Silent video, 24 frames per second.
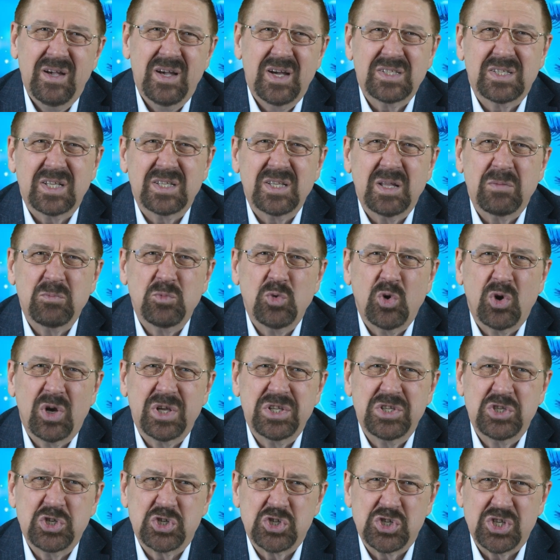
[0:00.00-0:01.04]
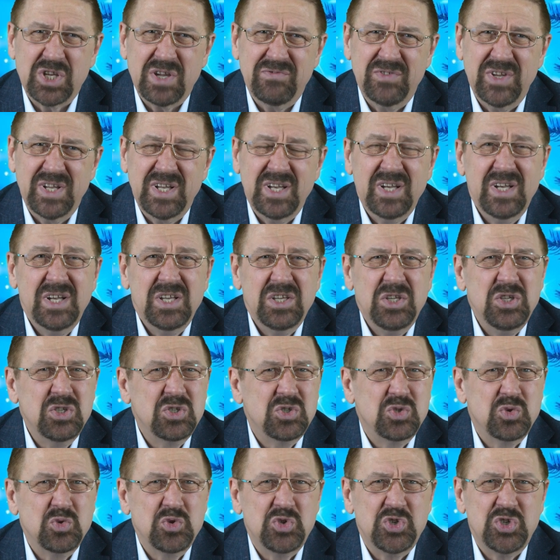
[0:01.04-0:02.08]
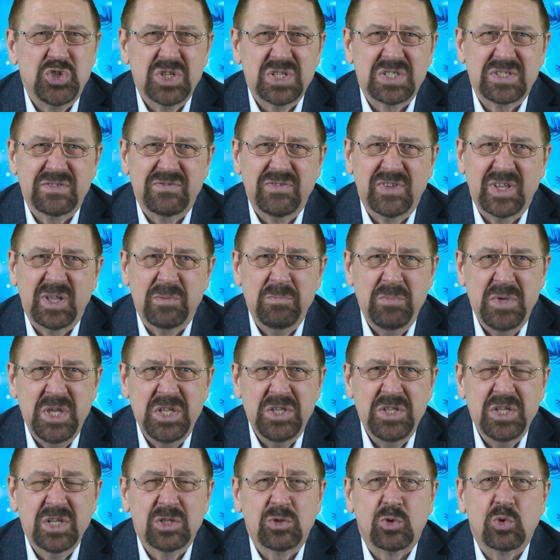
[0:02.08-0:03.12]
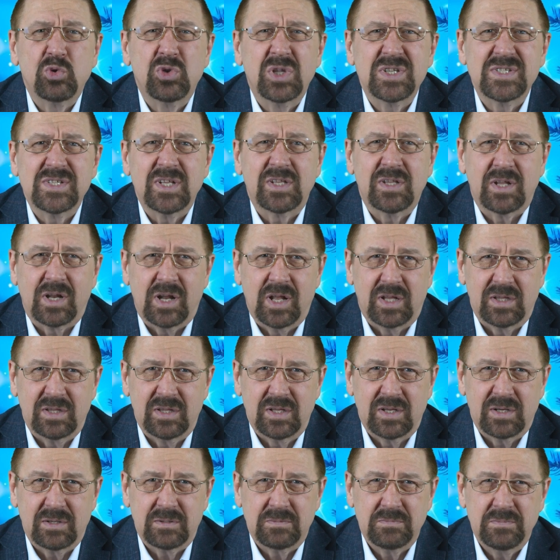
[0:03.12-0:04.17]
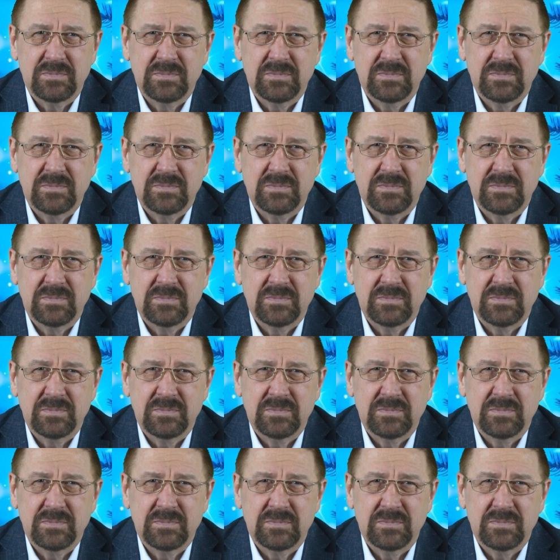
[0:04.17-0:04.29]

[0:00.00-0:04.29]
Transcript: Это намного дешевле и существенно менее трудозатратно.